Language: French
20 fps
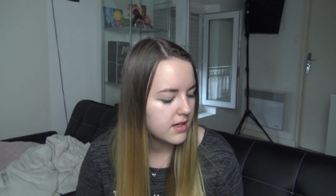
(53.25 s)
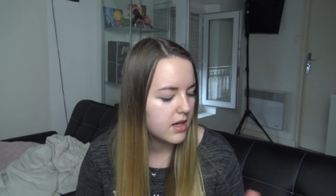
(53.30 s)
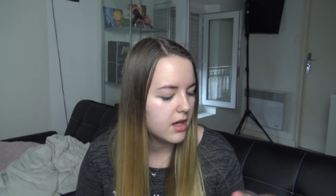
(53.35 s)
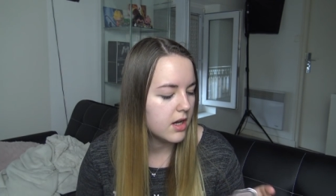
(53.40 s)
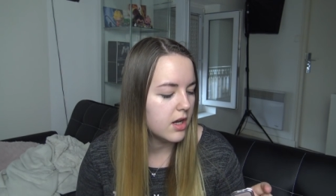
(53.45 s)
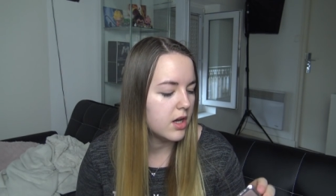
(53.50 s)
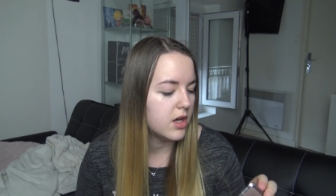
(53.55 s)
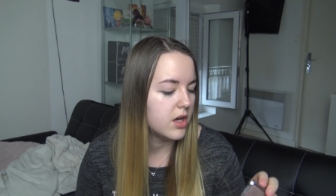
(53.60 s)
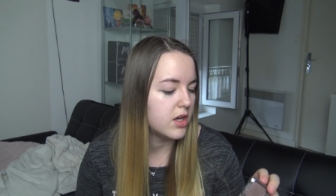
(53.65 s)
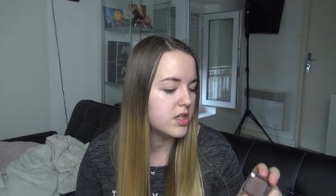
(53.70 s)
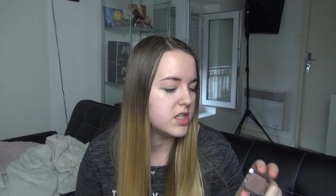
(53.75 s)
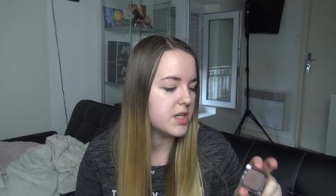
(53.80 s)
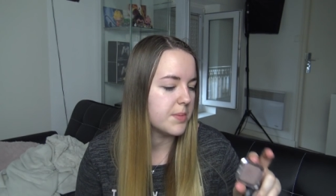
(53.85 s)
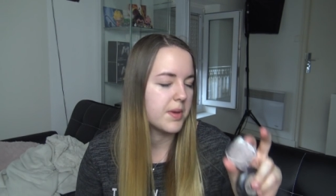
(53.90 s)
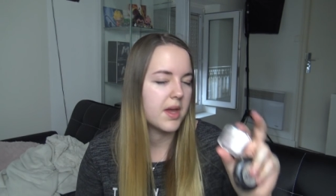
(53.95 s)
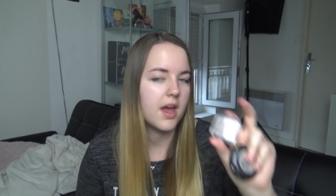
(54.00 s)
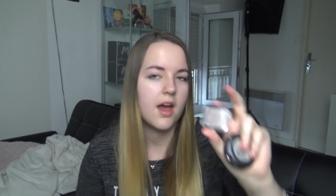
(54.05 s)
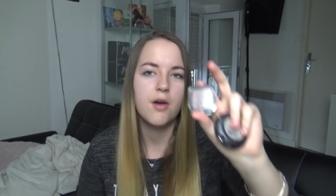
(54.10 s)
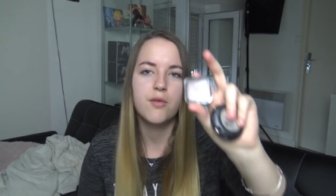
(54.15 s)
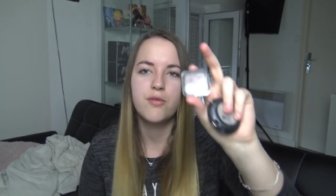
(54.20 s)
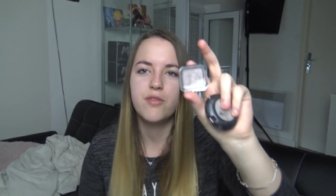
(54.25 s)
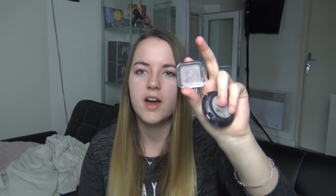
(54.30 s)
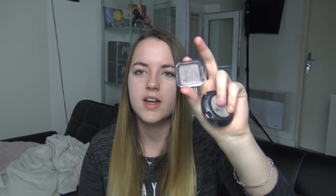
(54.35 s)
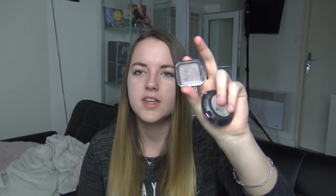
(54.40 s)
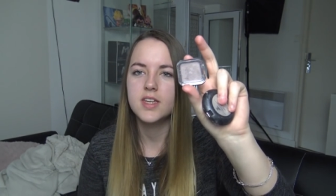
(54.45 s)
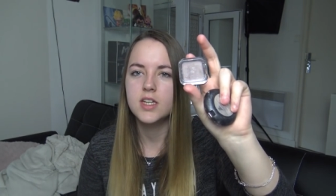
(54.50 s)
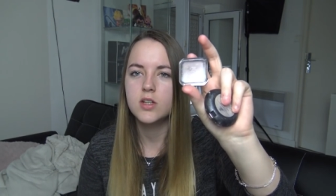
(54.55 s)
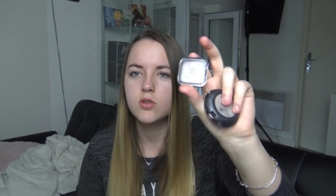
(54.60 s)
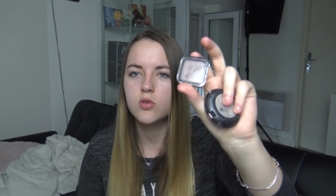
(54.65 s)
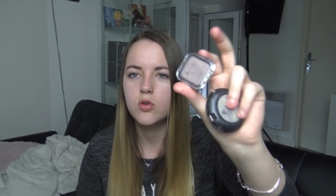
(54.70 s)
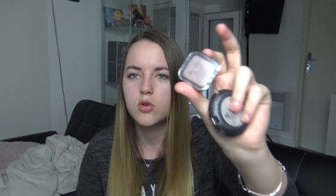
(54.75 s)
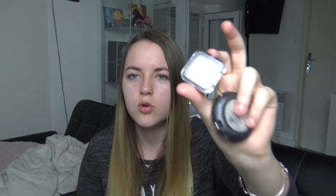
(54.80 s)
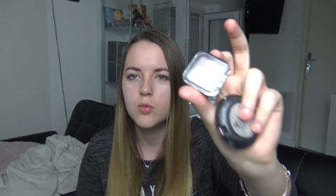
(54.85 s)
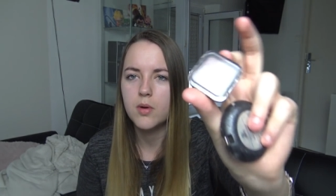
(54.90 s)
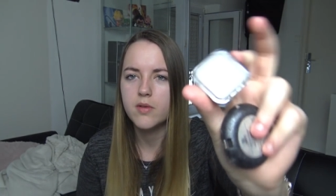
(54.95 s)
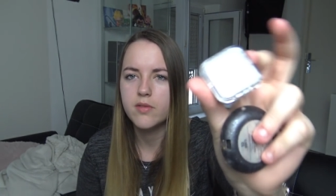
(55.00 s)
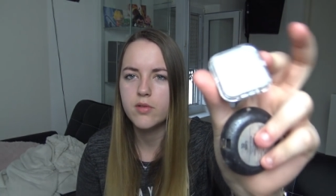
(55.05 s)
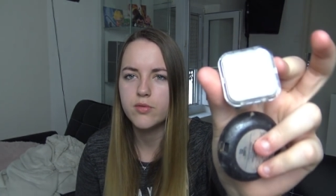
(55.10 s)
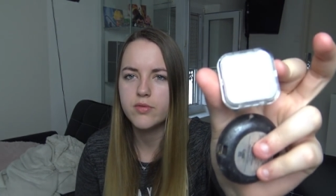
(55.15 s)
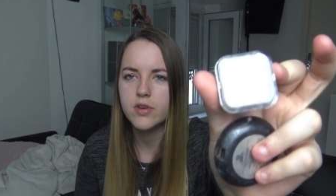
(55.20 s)
Euh, j'ai pris un fard Kiko qu'on
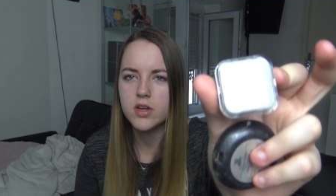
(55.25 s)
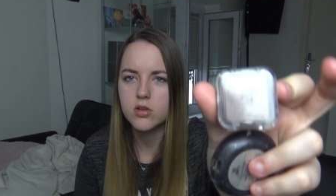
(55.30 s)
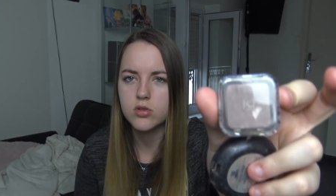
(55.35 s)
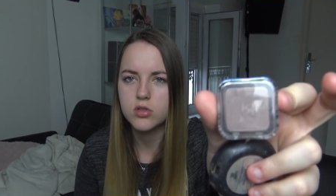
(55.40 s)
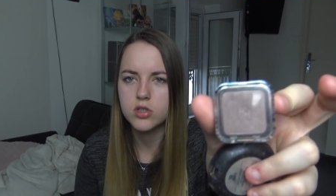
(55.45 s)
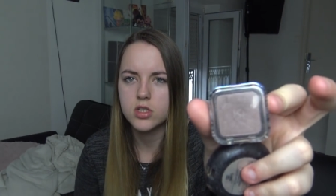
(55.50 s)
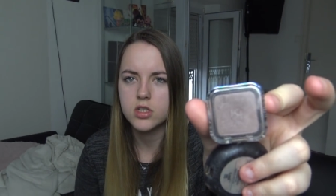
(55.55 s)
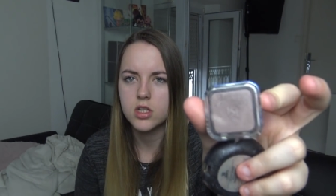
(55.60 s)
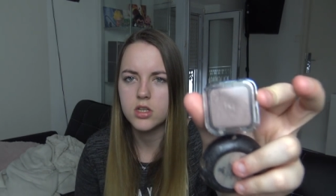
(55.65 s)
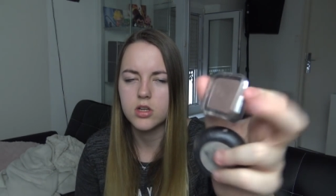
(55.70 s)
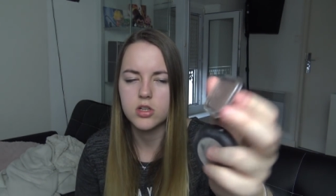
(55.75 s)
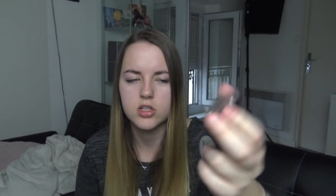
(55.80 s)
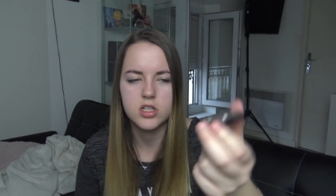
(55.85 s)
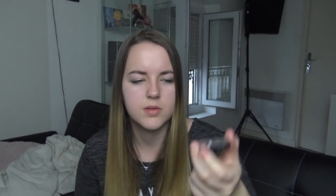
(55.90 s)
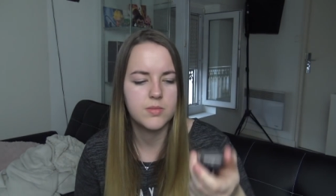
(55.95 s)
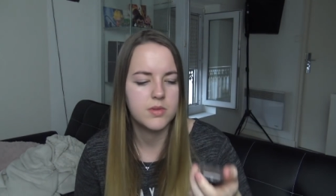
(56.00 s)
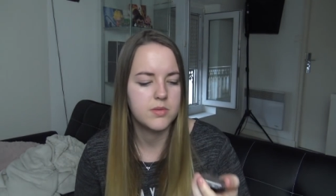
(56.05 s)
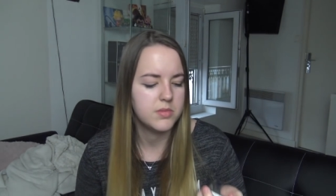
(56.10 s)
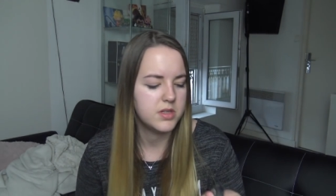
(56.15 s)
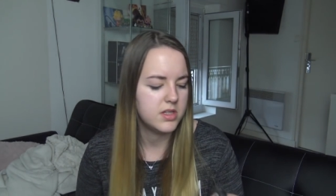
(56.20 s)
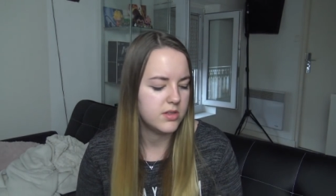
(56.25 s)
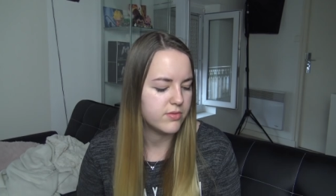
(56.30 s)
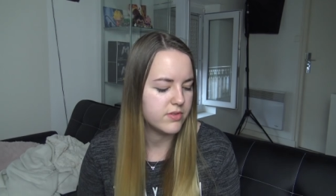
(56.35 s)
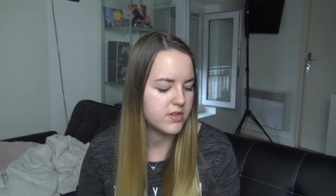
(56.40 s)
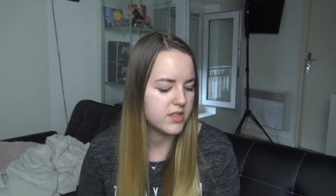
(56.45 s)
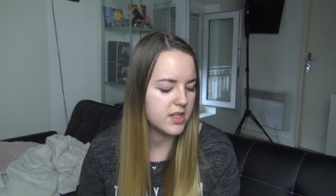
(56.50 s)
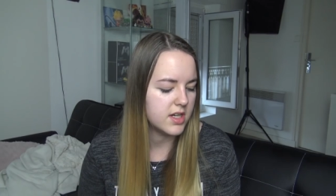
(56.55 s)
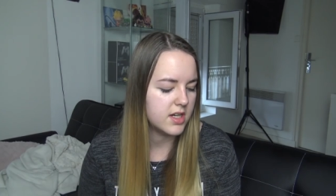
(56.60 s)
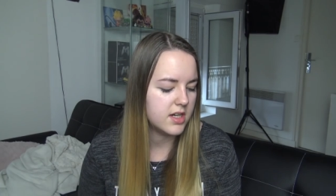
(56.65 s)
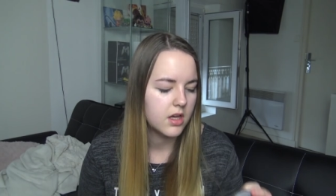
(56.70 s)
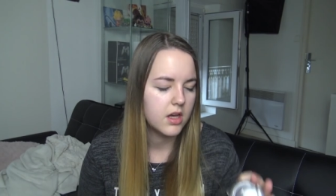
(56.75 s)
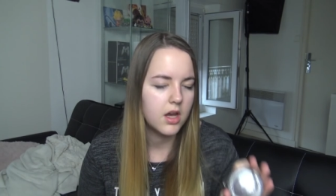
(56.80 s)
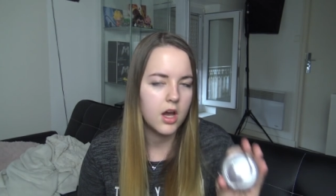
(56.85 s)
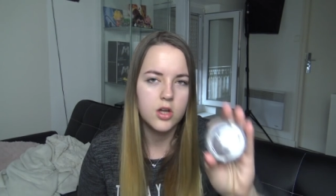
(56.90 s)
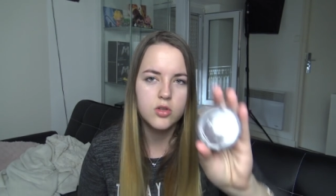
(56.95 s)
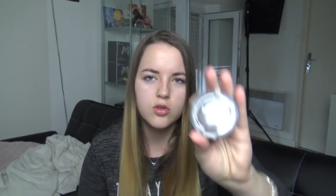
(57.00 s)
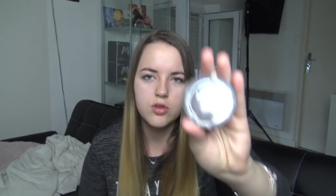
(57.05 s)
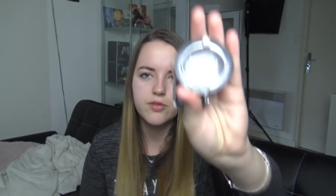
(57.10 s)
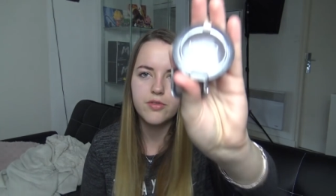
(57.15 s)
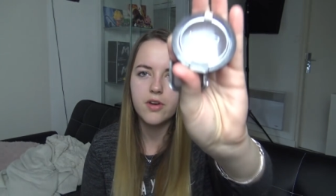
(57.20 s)
m'avait offert, que j'ai d'ailleurs jamais mis au final.
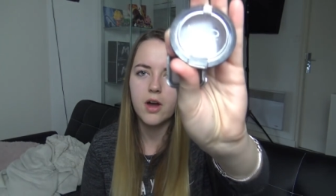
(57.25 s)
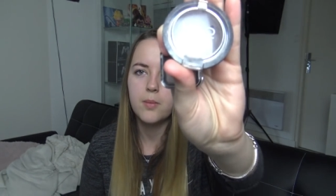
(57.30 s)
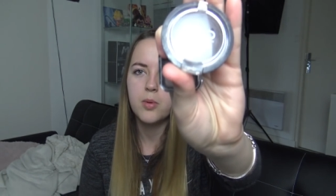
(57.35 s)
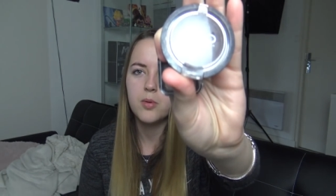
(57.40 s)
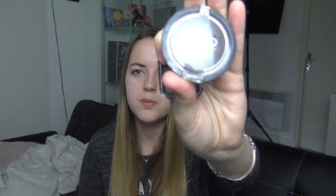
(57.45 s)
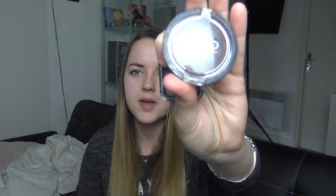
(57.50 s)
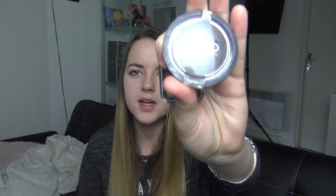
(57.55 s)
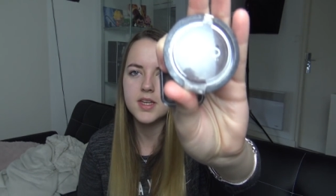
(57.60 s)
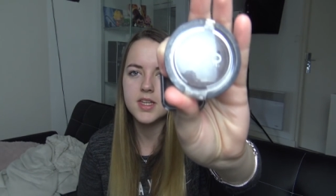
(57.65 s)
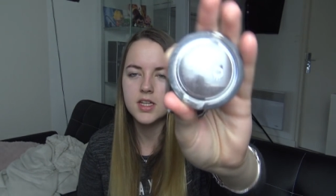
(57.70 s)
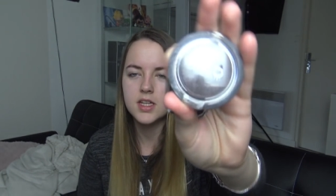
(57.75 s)
Un autre fard à paupières